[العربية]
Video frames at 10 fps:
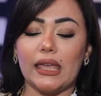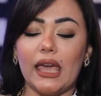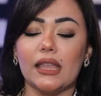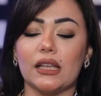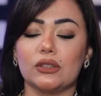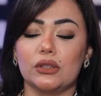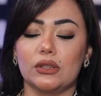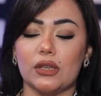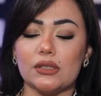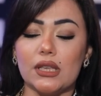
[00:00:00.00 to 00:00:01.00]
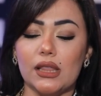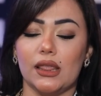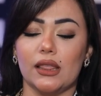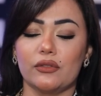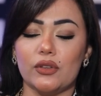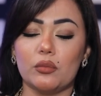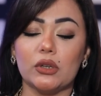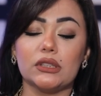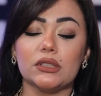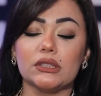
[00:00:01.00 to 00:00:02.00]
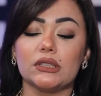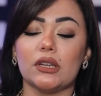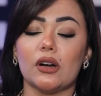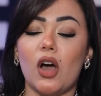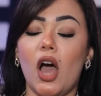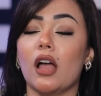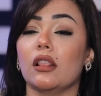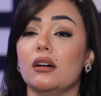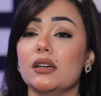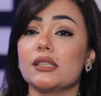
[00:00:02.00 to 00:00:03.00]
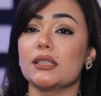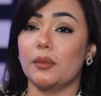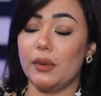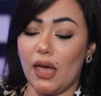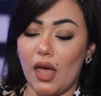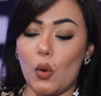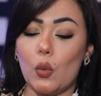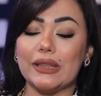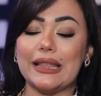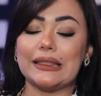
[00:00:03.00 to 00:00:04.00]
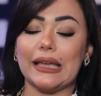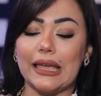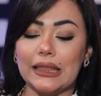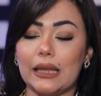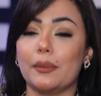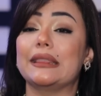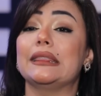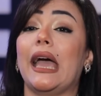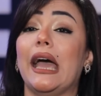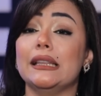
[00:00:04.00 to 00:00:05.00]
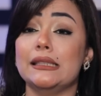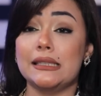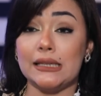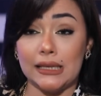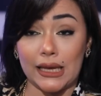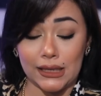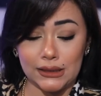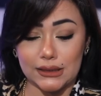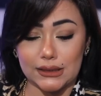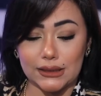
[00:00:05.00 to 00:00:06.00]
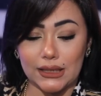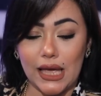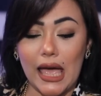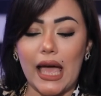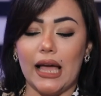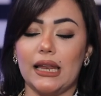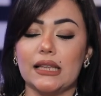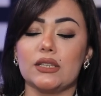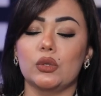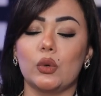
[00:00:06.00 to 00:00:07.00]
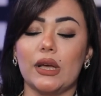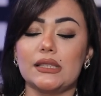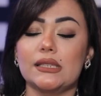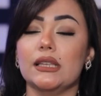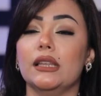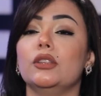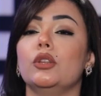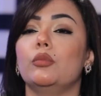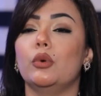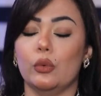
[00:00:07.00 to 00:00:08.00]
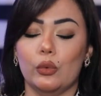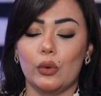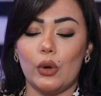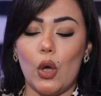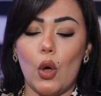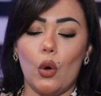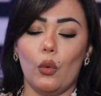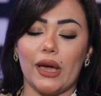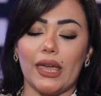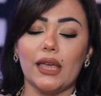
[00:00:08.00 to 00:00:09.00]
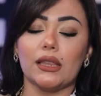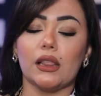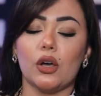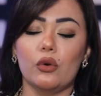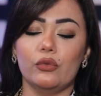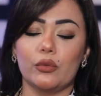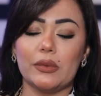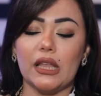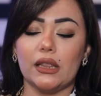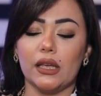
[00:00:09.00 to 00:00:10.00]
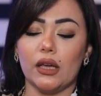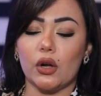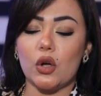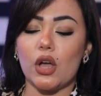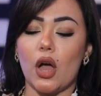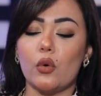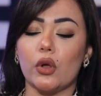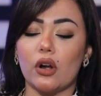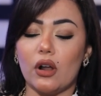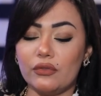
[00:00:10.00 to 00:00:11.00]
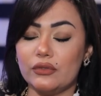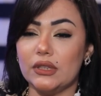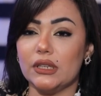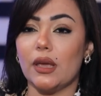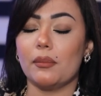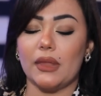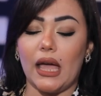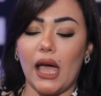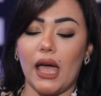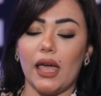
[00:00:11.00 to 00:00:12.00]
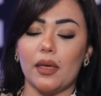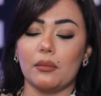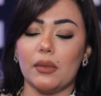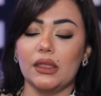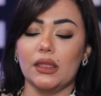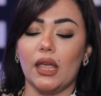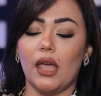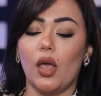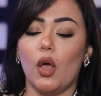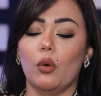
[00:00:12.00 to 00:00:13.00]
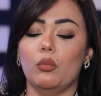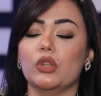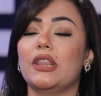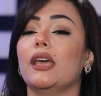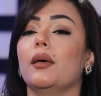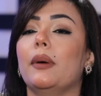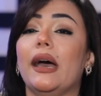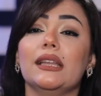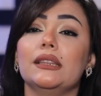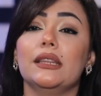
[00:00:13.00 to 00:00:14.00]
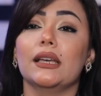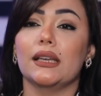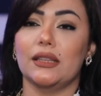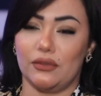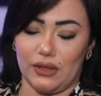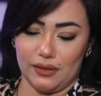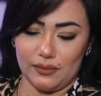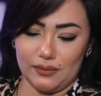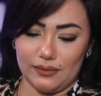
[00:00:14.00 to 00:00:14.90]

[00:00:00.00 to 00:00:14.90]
كانت تظل في منطقة الراحة الخاصة بها وتتجنب التحديات التي تؤدي للنمو وكان الخوف من الإحراج أو الرفض يمنعها من متابعة هدفها